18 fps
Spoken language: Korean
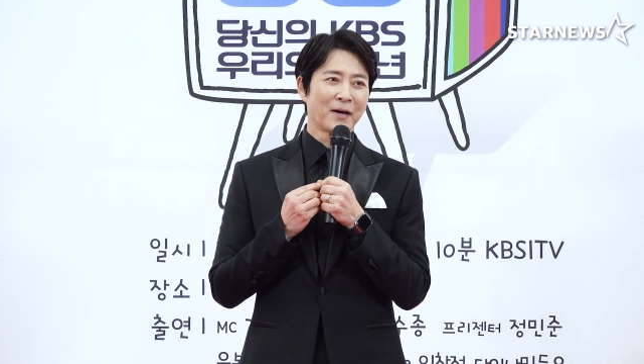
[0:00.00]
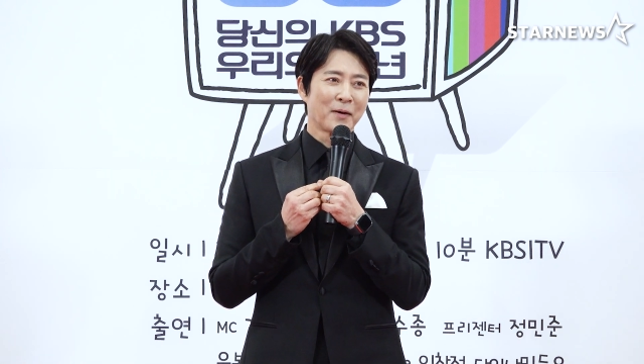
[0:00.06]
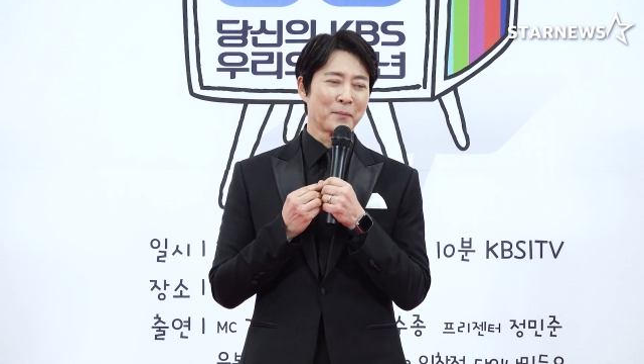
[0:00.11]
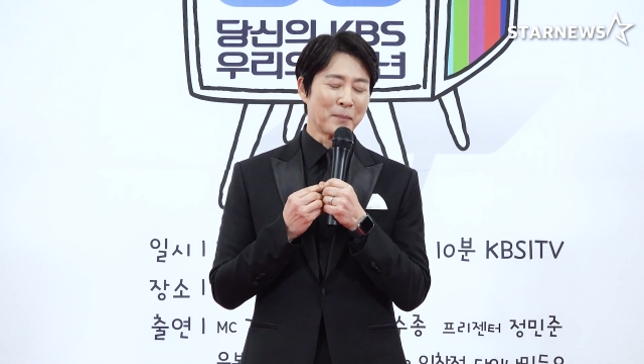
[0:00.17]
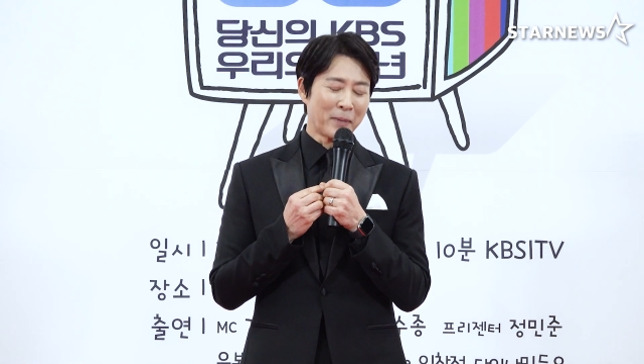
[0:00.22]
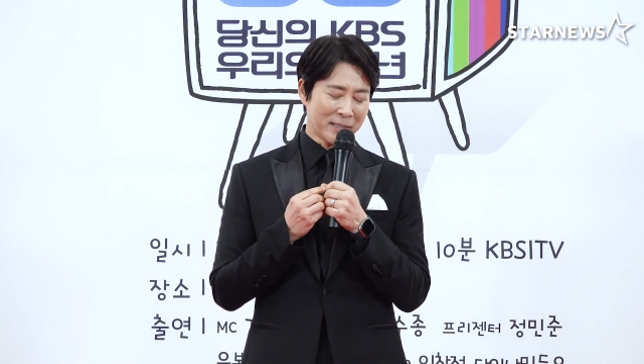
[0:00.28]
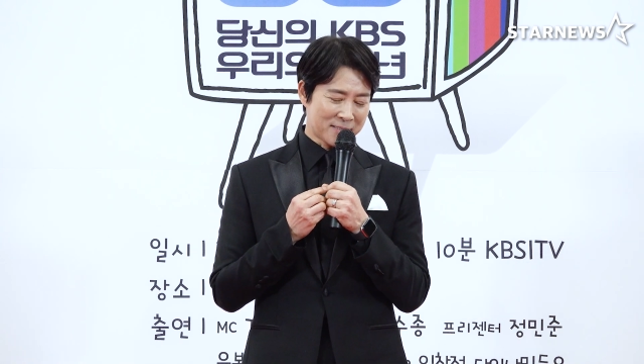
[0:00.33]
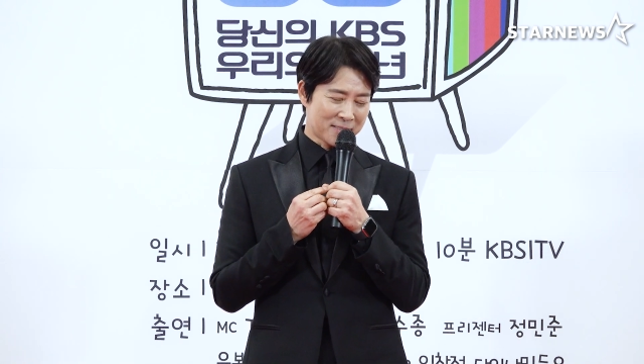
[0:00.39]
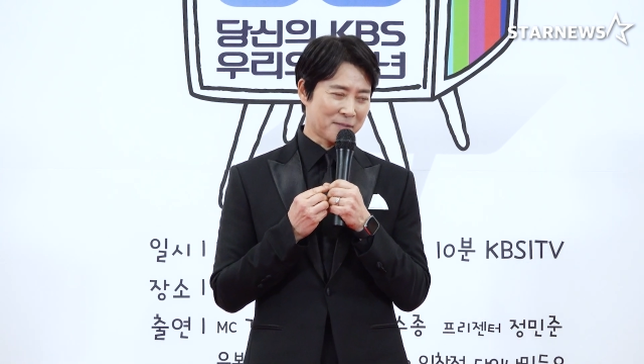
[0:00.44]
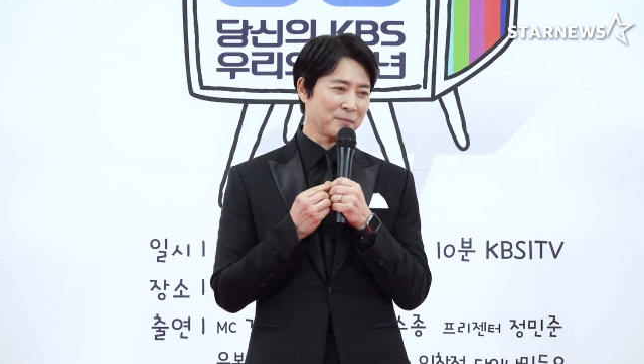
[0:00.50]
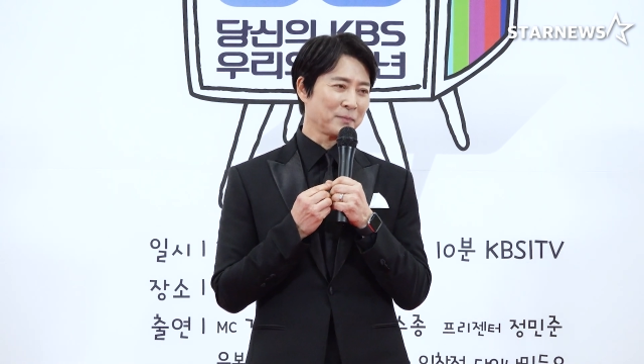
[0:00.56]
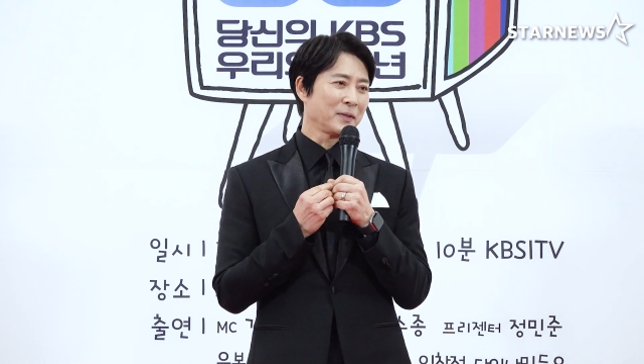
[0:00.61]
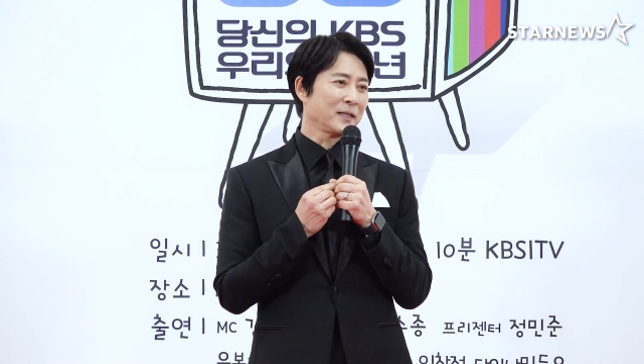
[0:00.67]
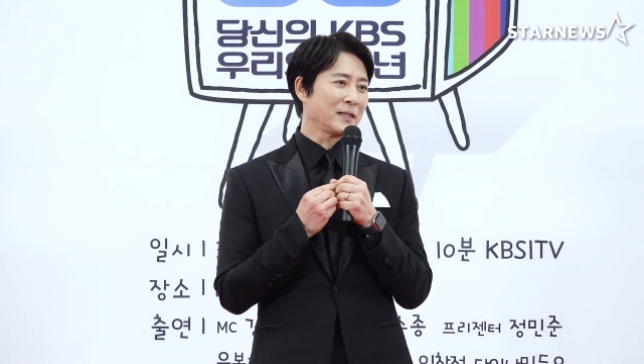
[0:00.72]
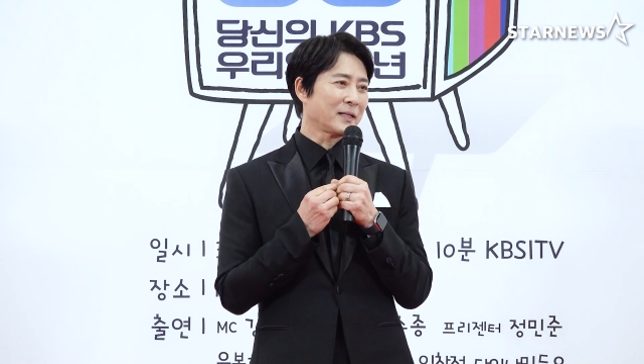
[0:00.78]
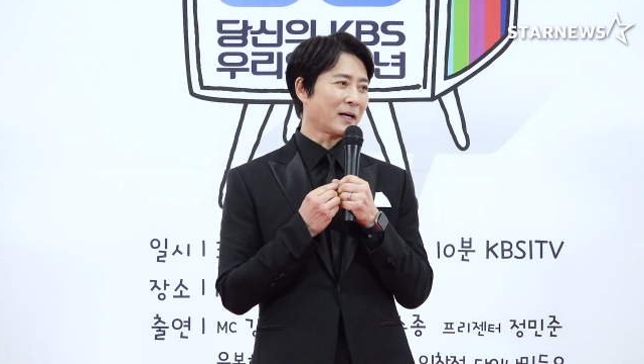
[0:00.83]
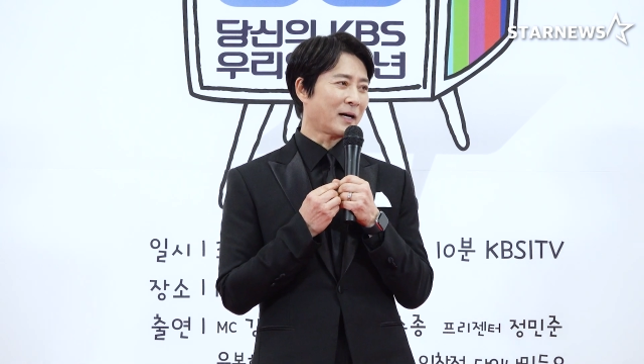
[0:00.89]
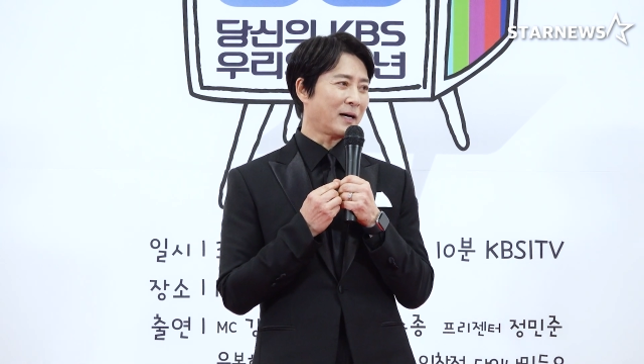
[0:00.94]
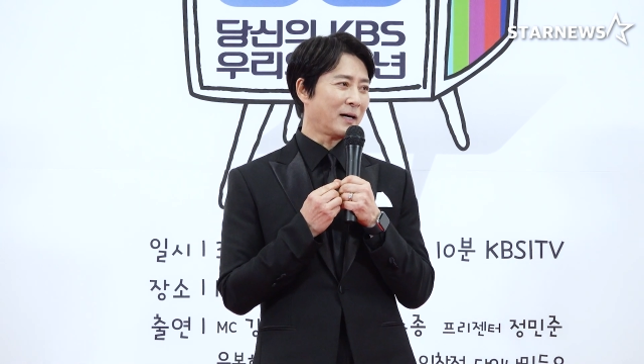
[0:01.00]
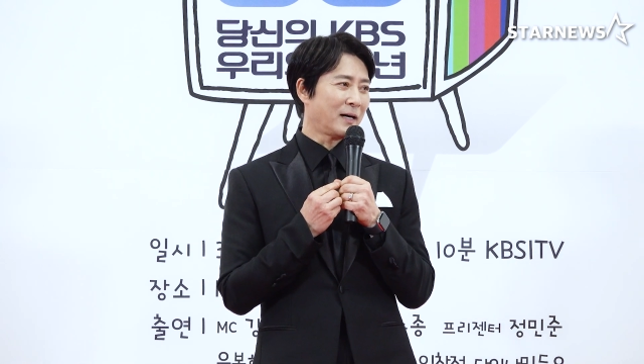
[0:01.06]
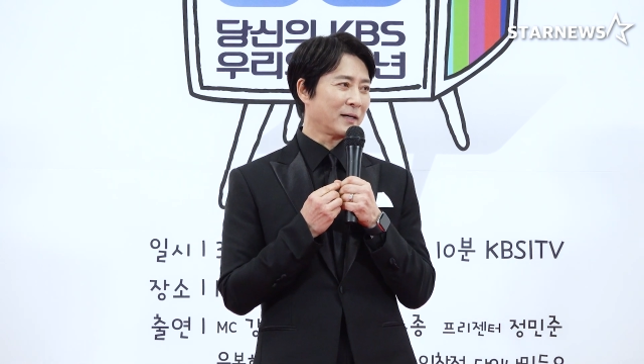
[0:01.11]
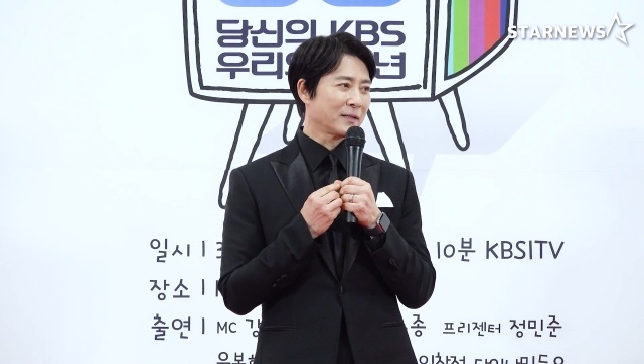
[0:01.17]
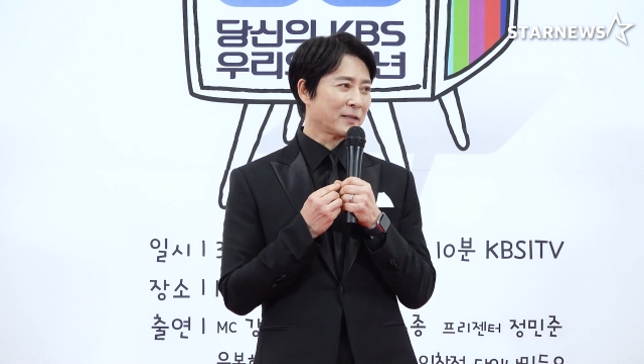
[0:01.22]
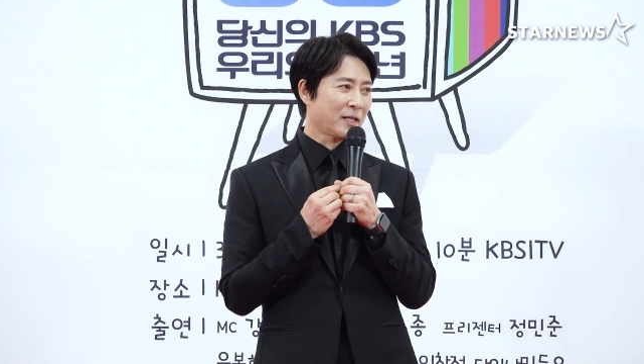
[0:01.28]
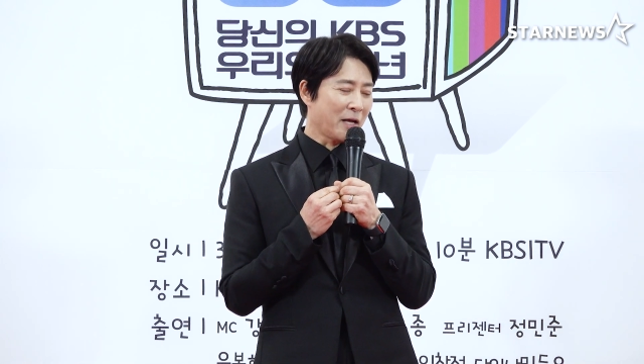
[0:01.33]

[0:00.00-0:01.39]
맞습니다.